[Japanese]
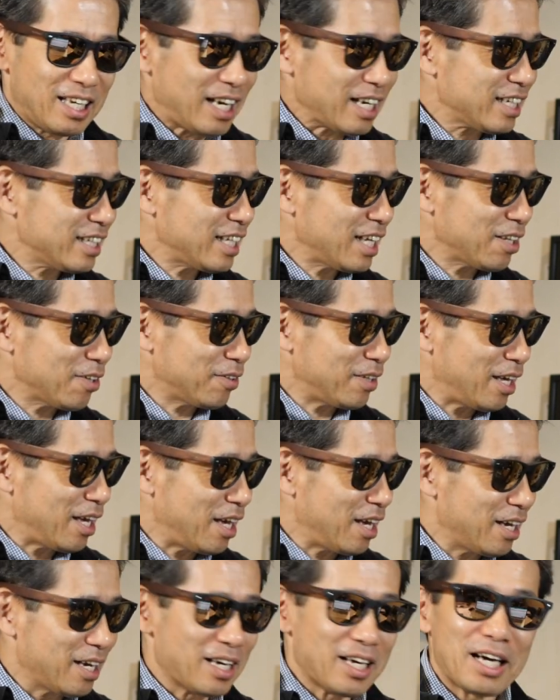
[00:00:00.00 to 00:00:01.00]
秋なの
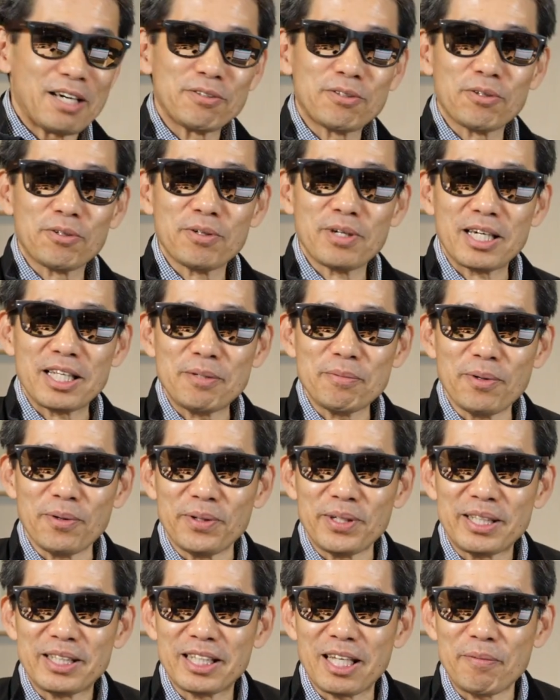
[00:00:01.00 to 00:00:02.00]
でアウトドアにも
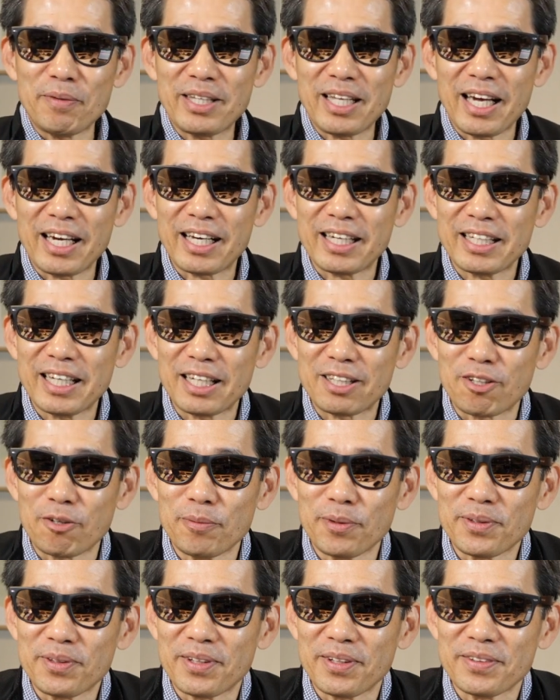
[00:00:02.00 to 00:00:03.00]
行ってみたいかなと
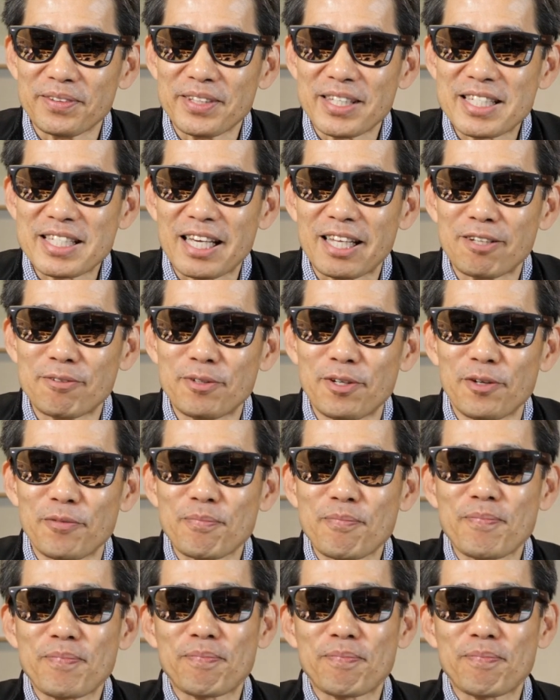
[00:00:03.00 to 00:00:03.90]
思ってるんですけども、